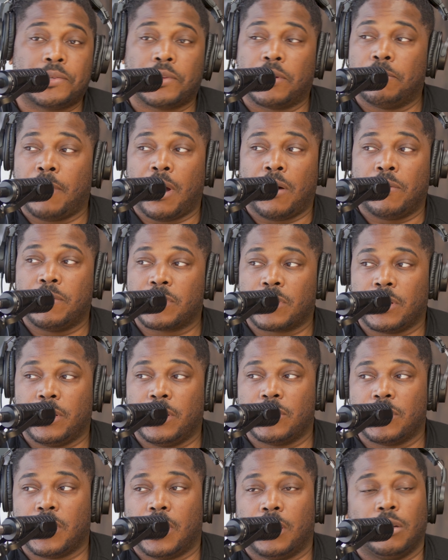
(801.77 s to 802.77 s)
C'est un bar où est-ce que
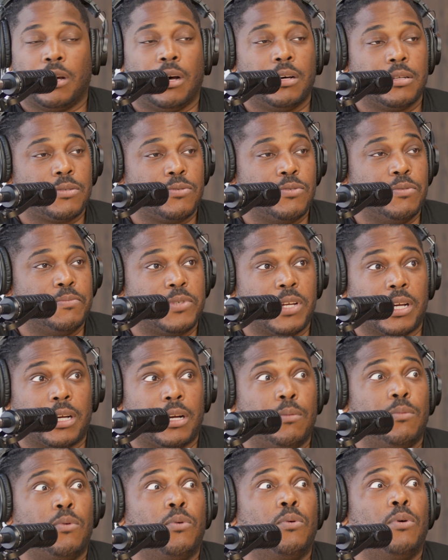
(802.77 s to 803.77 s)
les gens mm-hmm. dansent nus. Puis j'étais
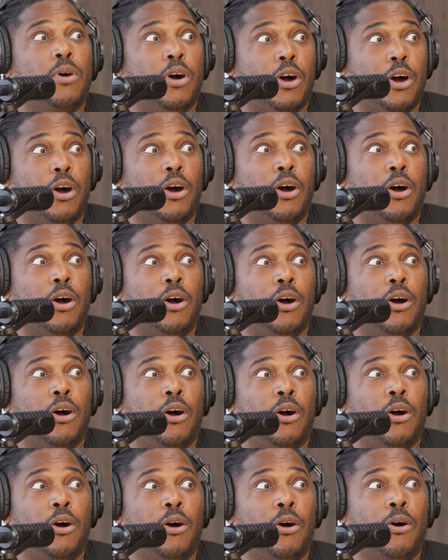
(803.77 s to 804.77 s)
comme,
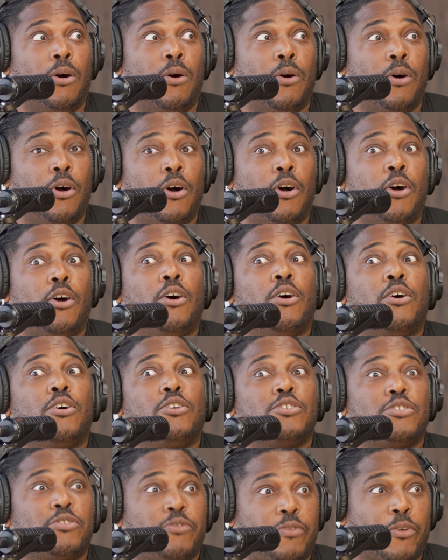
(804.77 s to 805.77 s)
wow. Je veux vivre là.
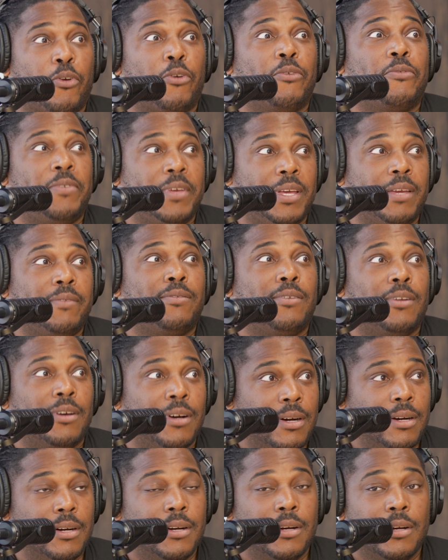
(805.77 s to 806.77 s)
Je veux vivre là.